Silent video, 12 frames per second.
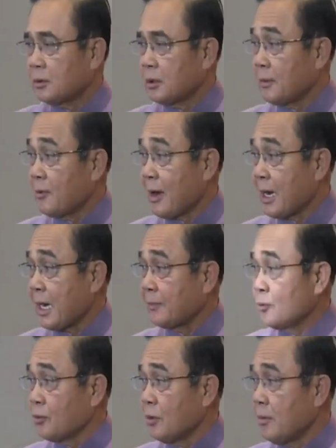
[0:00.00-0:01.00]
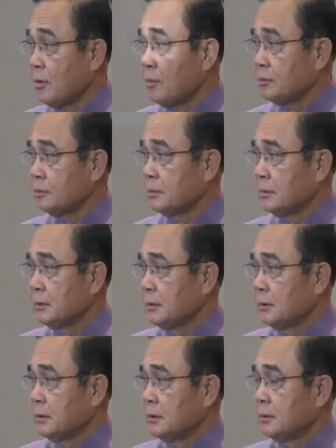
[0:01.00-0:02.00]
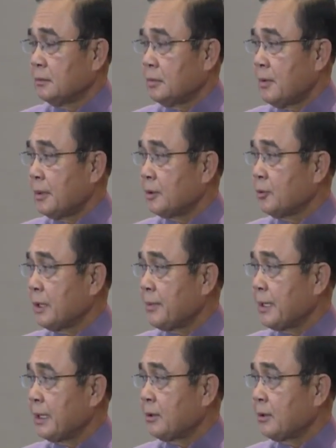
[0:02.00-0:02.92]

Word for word: องระวังการพูดของผม เพราะมันอยู่ในประเด็น